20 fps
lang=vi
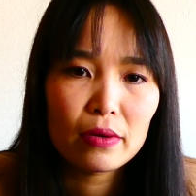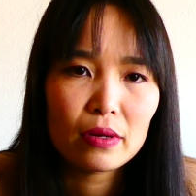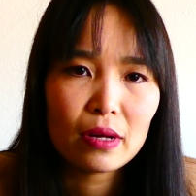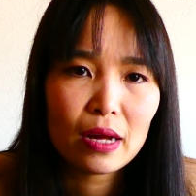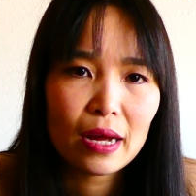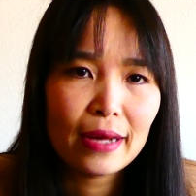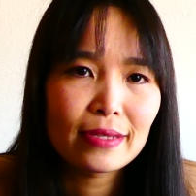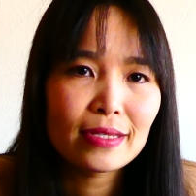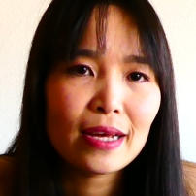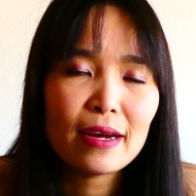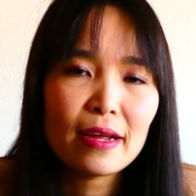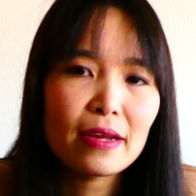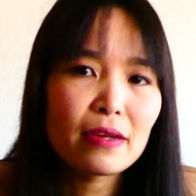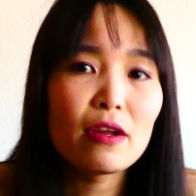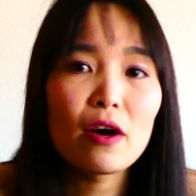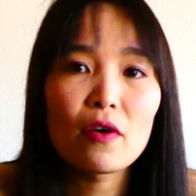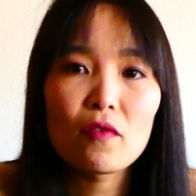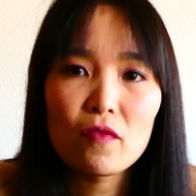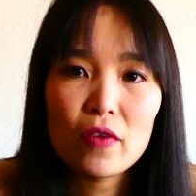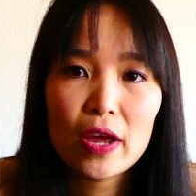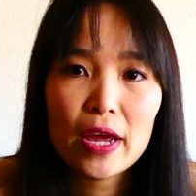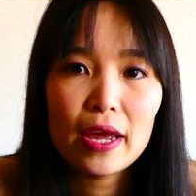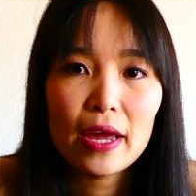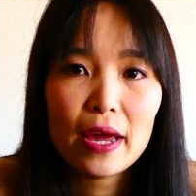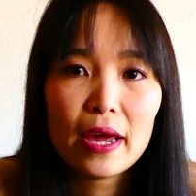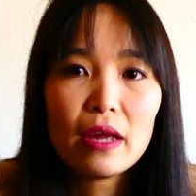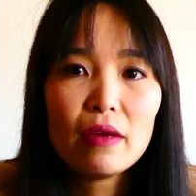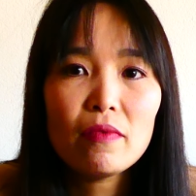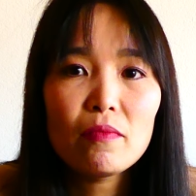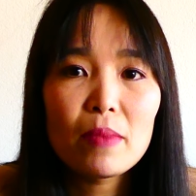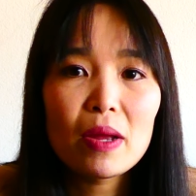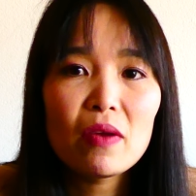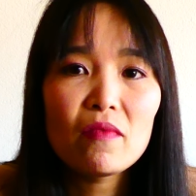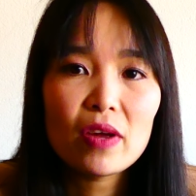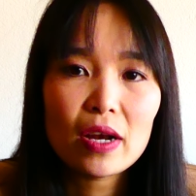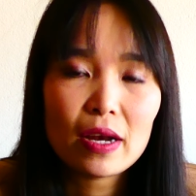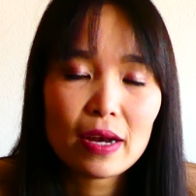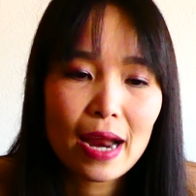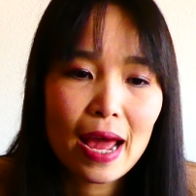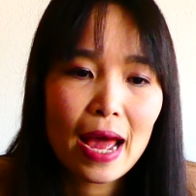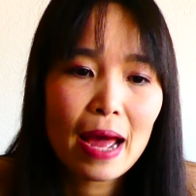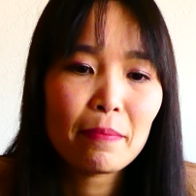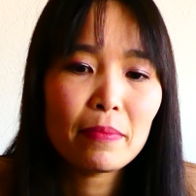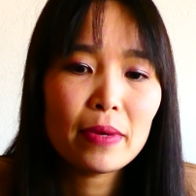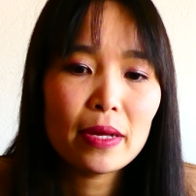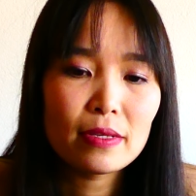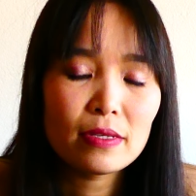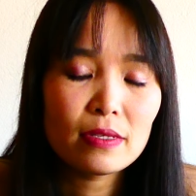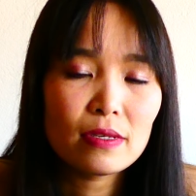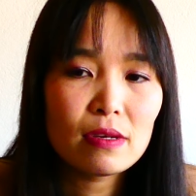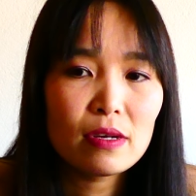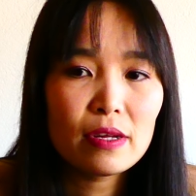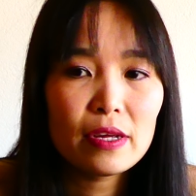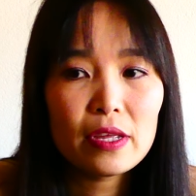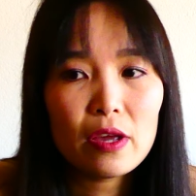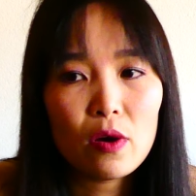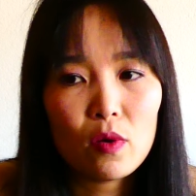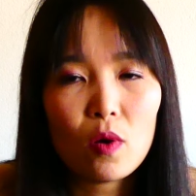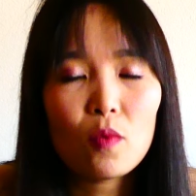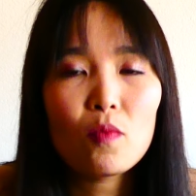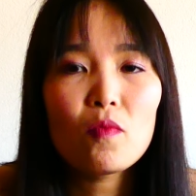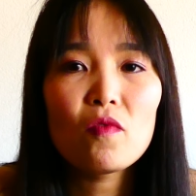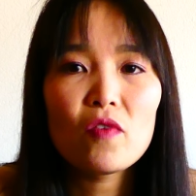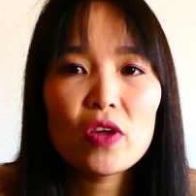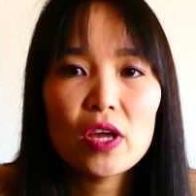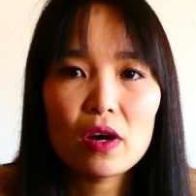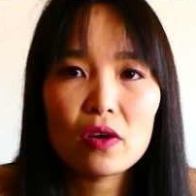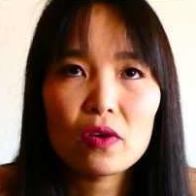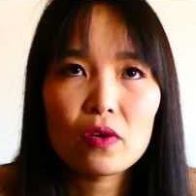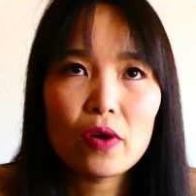cả gia đình được về ấy, bên Việt Nam để xử lý nhiều công việc.